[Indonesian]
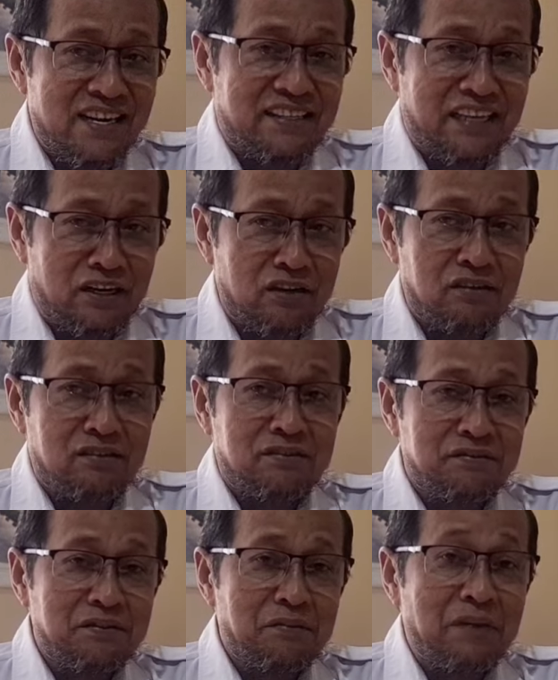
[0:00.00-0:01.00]
saya tengok,
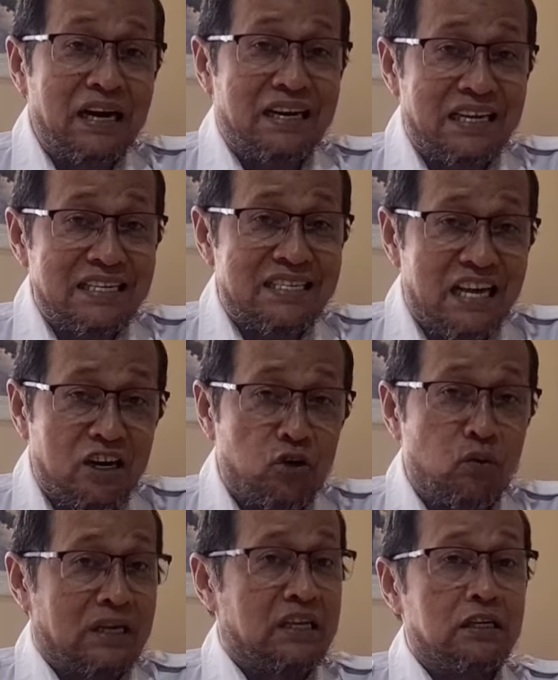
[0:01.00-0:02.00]
bakal calon
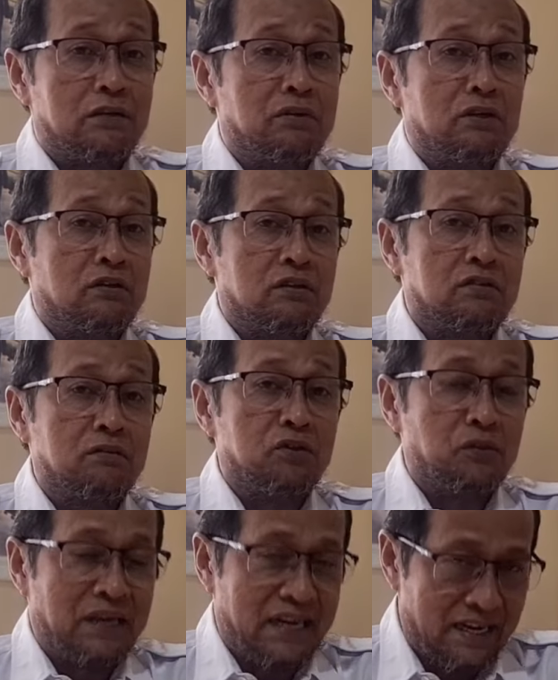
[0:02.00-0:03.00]
wakil gubernur itu
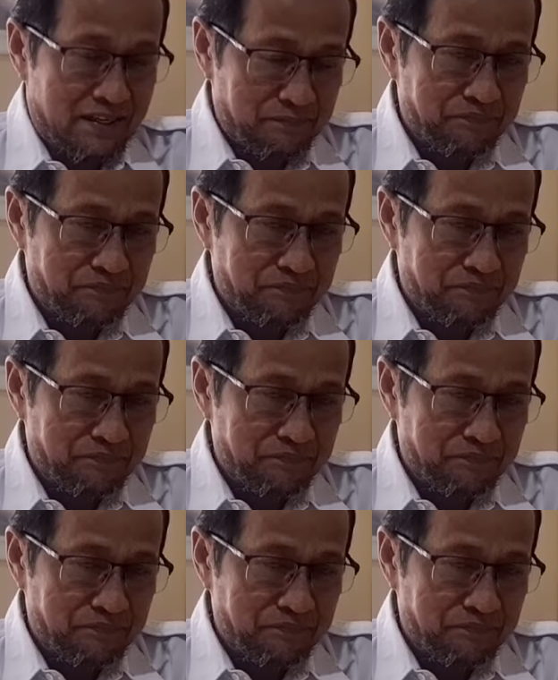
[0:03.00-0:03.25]
belum ada.